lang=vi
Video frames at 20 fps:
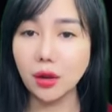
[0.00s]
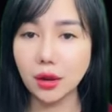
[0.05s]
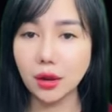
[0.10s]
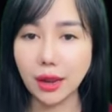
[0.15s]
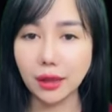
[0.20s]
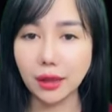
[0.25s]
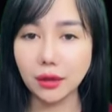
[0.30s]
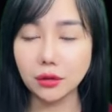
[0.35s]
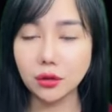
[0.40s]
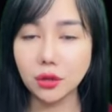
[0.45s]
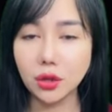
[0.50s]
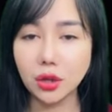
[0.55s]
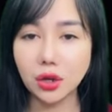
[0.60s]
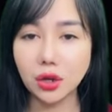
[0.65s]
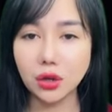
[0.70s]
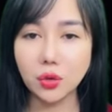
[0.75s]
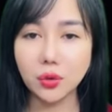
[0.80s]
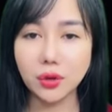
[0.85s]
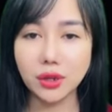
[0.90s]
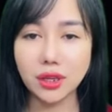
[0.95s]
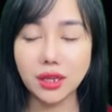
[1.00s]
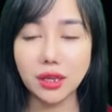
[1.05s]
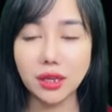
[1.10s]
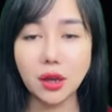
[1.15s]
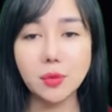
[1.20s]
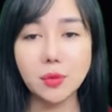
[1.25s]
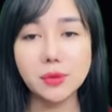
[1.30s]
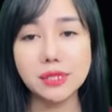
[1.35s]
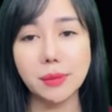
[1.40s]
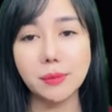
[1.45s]
Thấp thoáng thấy bóng dáng
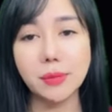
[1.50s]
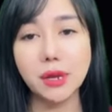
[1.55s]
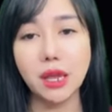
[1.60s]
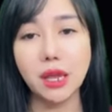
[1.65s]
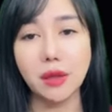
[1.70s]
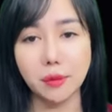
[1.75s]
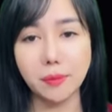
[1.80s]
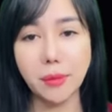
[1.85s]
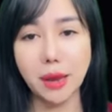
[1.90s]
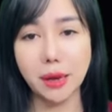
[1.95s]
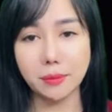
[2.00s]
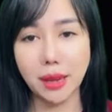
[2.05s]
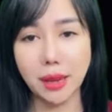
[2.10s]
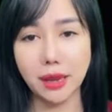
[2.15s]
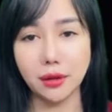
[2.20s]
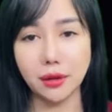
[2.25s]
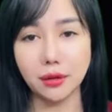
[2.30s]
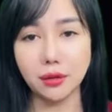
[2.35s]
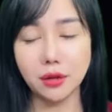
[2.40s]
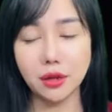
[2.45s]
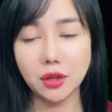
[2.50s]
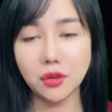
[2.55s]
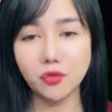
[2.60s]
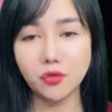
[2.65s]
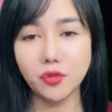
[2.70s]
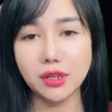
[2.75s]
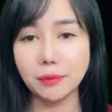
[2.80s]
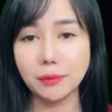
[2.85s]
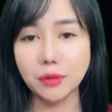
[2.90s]
cô ở lối ra vào nhà vệ sinh.